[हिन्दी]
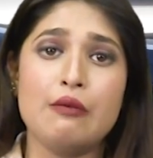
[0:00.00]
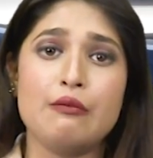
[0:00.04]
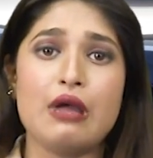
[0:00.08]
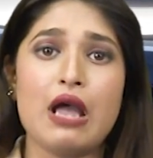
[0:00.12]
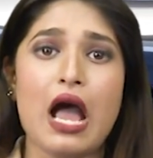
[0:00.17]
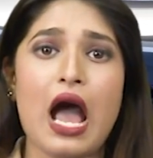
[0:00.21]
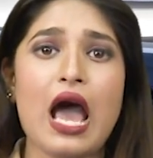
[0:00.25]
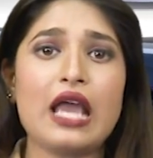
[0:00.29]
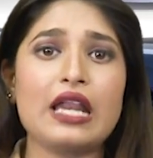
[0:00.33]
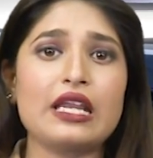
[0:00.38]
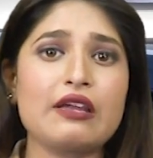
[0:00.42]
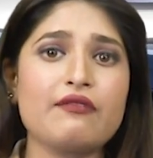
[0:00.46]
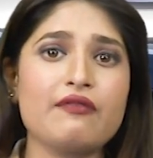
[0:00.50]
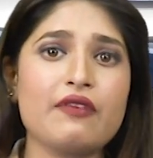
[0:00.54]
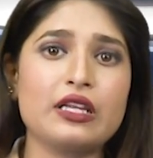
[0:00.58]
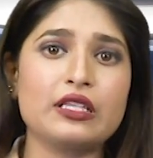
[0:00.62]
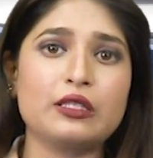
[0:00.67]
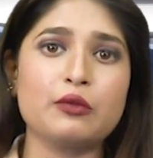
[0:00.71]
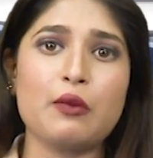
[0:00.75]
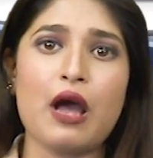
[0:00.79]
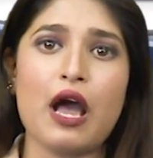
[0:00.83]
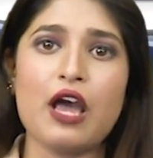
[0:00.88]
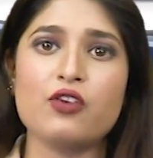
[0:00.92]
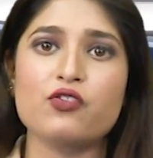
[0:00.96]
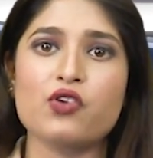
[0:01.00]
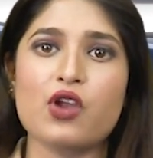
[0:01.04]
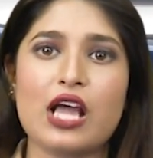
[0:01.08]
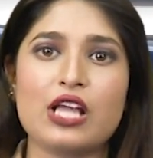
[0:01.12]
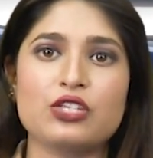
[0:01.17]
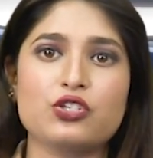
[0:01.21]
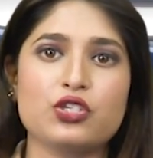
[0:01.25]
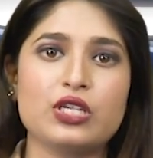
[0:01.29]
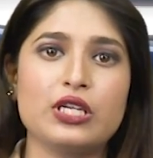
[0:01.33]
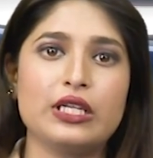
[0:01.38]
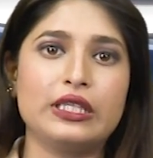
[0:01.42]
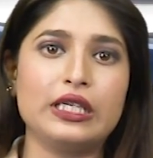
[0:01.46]
बिहार के वर्तमान
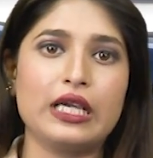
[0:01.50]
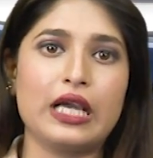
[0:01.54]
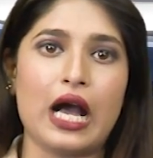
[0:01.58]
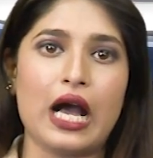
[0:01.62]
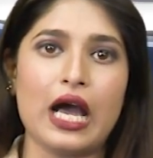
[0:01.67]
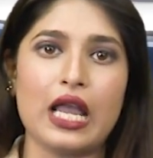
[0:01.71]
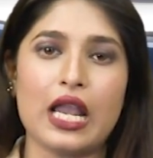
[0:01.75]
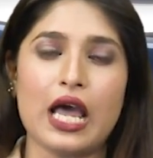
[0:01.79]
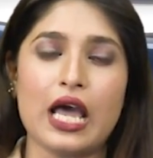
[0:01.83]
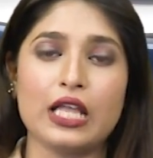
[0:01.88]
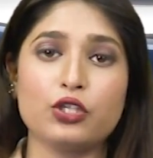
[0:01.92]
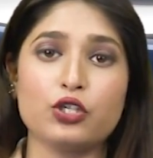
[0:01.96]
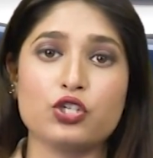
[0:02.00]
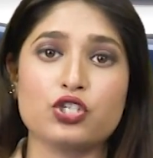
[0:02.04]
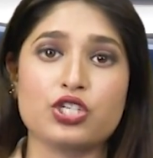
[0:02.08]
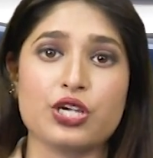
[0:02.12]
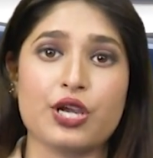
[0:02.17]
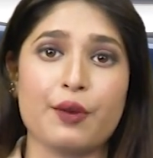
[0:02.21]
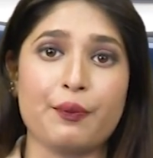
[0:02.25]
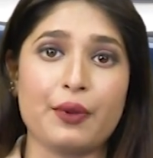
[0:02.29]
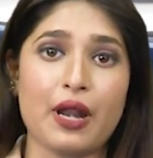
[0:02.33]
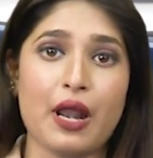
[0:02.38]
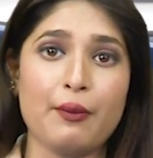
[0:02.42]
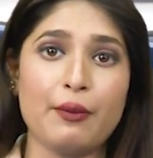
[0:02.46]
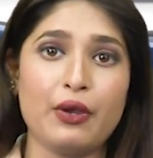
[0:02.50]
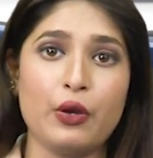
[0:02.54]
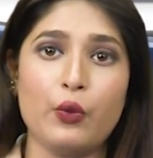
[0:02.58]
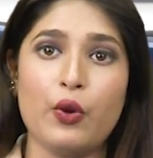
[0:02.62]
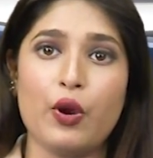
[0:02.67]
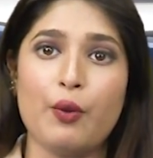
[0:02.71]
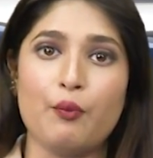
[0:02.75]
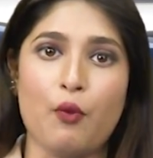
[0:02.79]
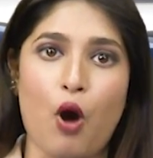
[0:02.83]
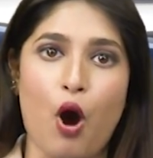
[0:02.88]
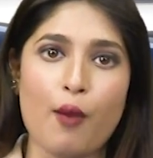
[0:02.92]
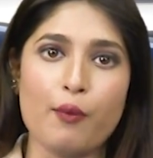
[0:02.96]
राजनीतिक हालात और छपरा में
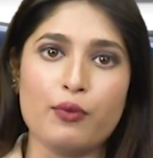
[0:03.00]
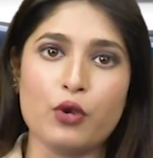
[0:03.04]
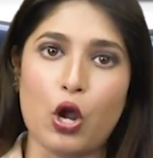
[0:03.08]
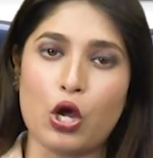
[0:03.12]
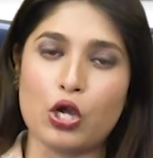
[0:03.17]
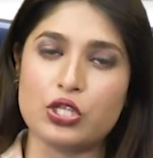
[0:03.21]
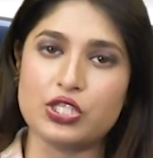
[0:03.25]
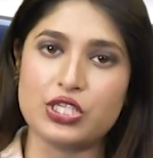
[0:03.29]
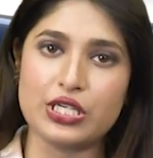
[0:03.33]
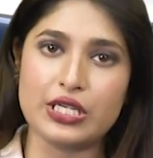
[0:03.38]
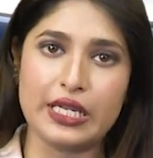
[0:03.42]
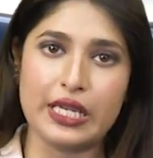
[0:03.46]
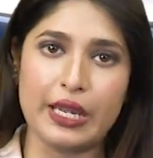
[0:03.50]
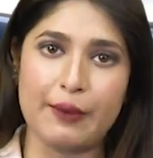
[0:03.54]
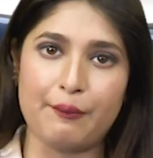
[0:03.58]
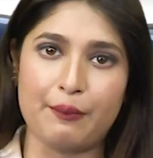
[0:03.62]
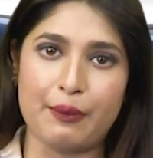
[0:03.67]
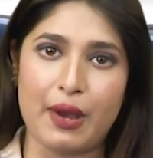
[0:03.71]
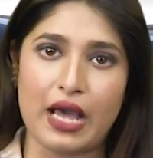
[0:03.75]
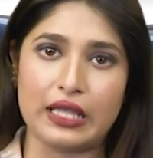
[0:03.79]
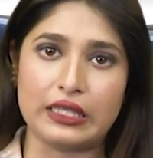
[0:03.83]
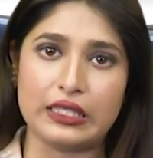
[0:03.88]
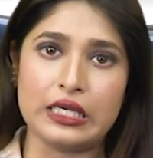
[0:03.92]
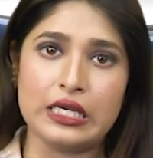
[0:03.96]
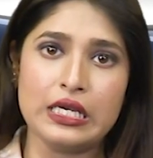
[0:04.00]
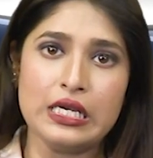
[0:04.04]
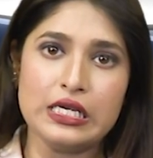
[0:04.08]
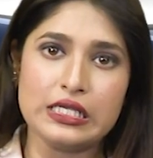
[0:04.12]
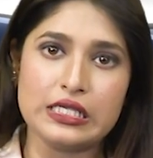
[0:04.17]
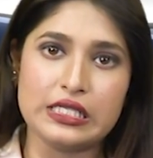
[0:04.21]
हुए मॉब लॉन्चिंग के बाद